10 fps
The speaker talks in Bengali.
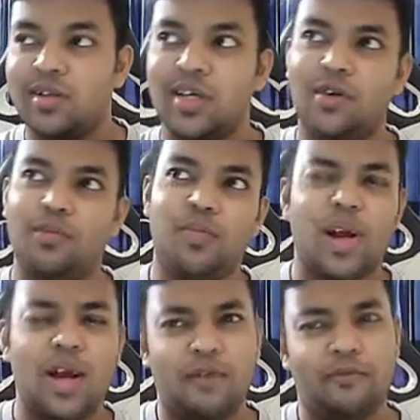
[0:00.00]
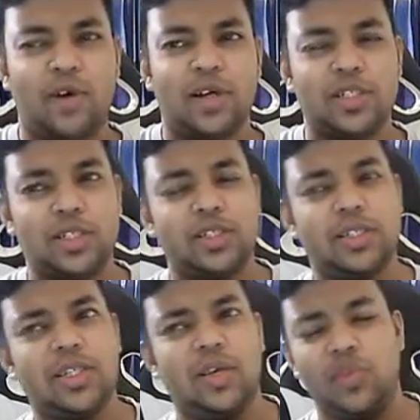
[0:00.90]
এই প্রায় ফার্স্ট
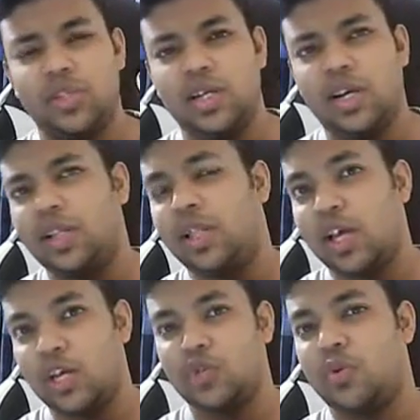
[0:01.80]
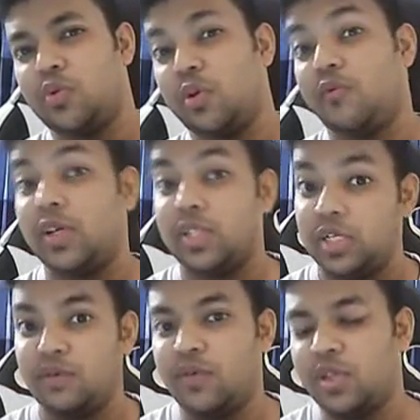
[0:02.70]
সেমিস্টারের দিকে সম্ভবত আমার
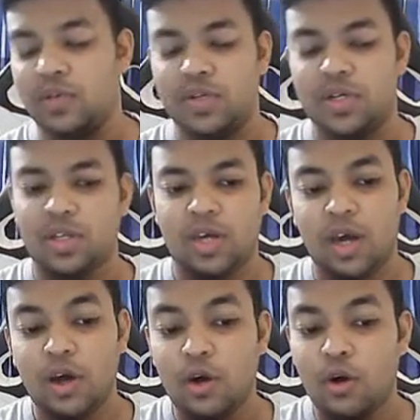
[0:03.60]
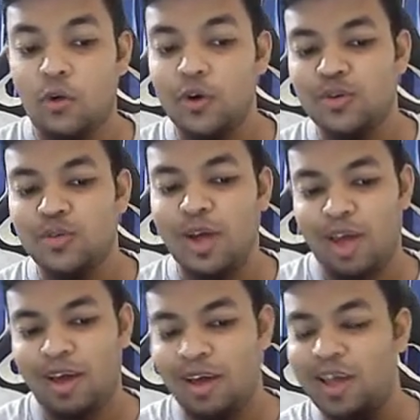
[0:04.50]
ভার্সিটির ফার্স্ট সেমিস্টারের দিকে ওই সময়
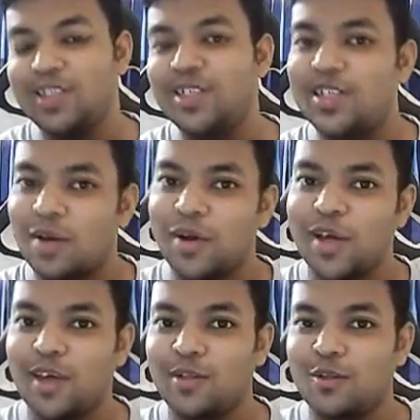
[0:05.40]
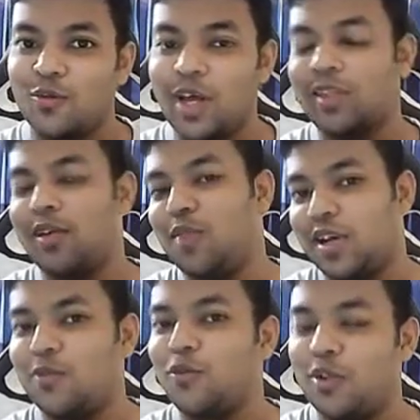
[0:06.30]
এই জিনিসটা আমাকে কিন্তু ওই
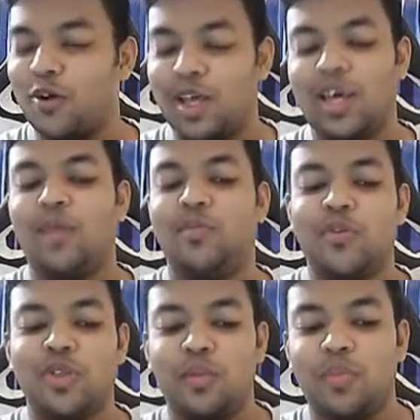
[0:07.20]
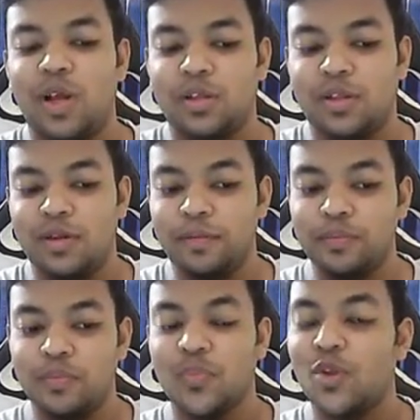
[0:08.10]
অ্যাসাইনমেন্টটা করতে অনেক হেল্প করছে প্লাস
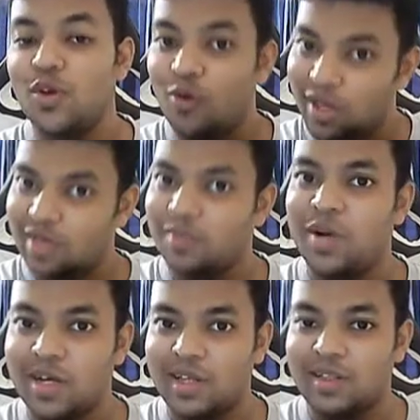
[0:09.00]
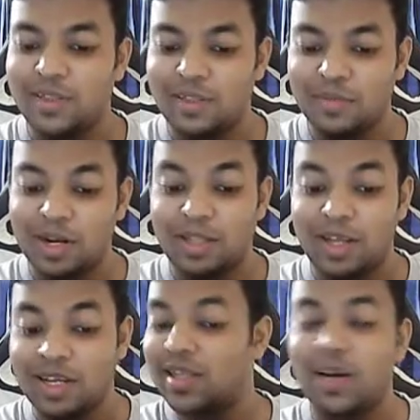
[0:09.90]
ওই অ্যাসাইনমেন্টটা মানে
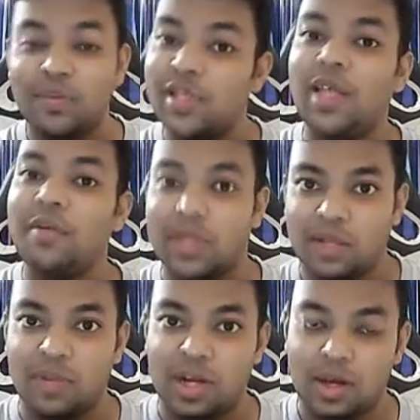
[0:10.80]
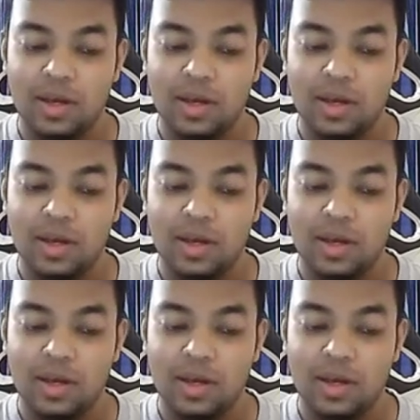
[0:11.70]
এটা ছাড়া আমি দিতেই পারতাম না